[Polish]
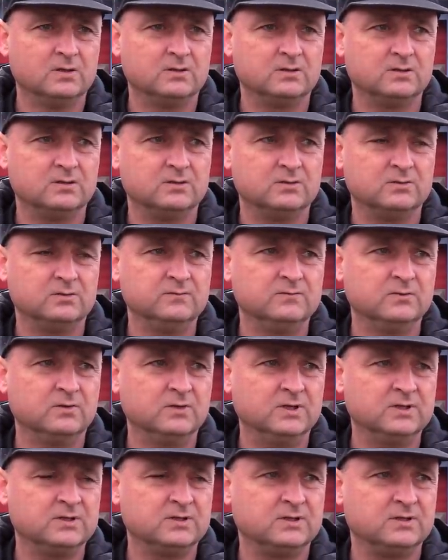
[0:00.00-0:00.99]
E,
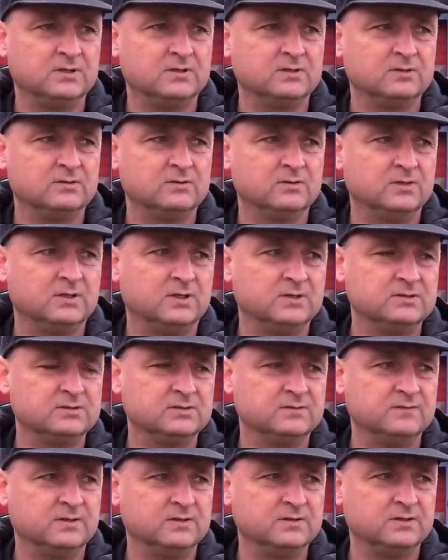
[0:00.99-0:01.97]
równolegle do
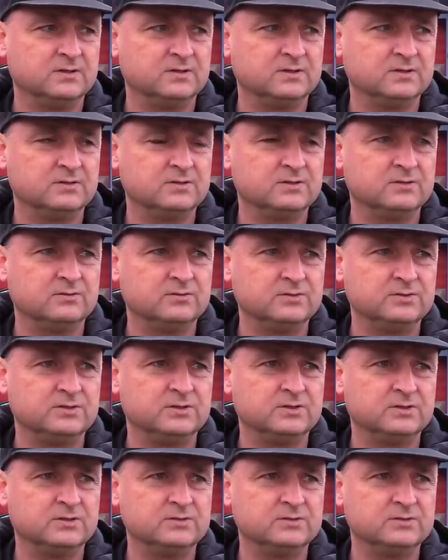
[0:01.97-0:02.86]
realizowanych czynności